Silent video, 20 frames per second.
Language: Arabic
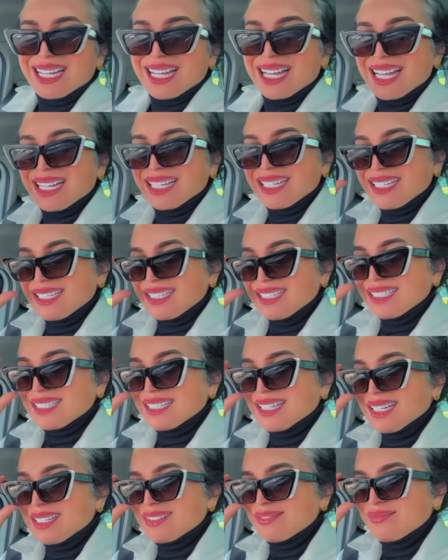اي
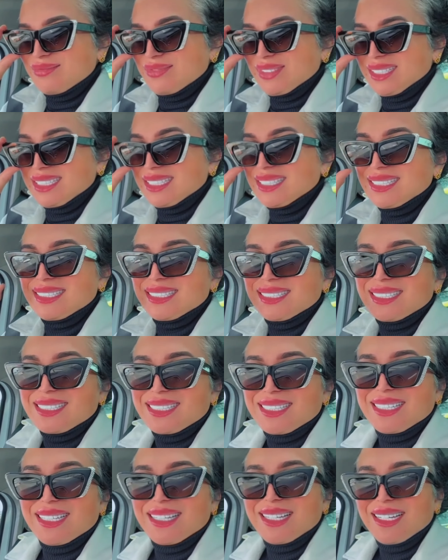حبيت
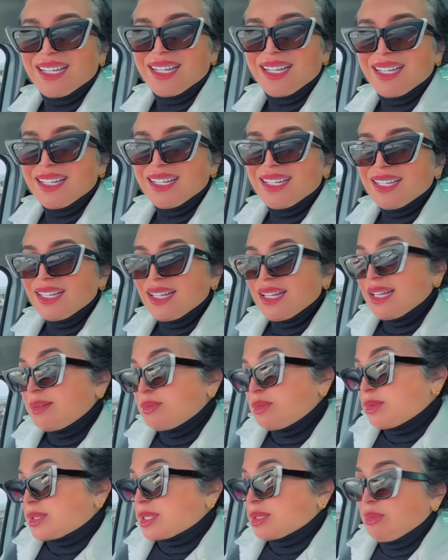
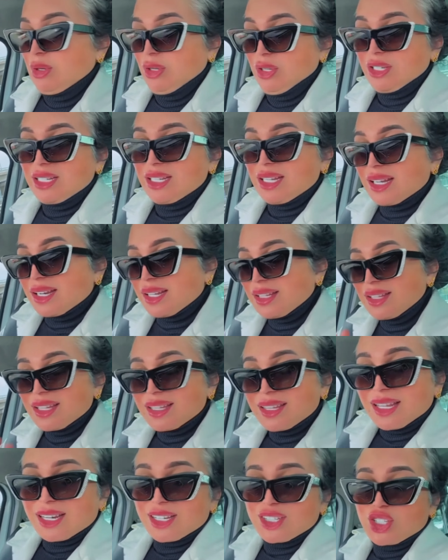المهم سمحوا لي راه
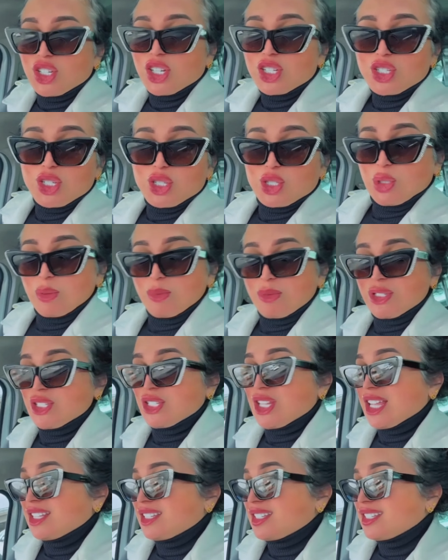النظارات شريتهم
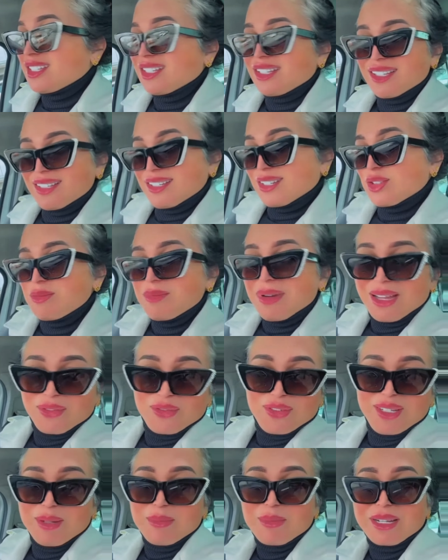جداد راكم
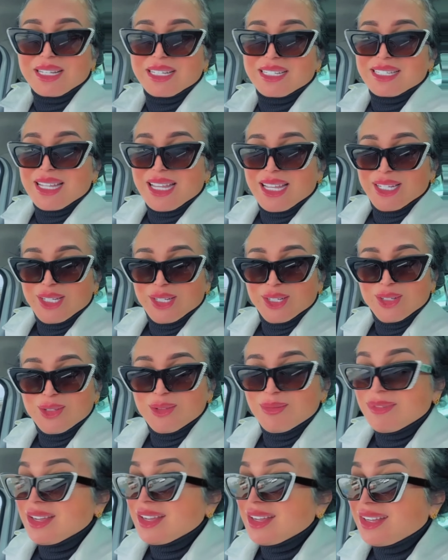عارفيني مركزه
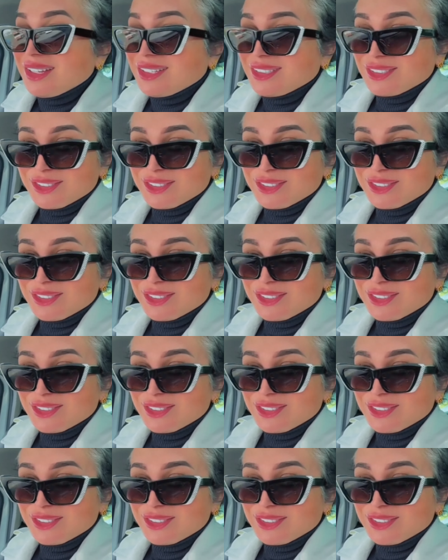عليهم ها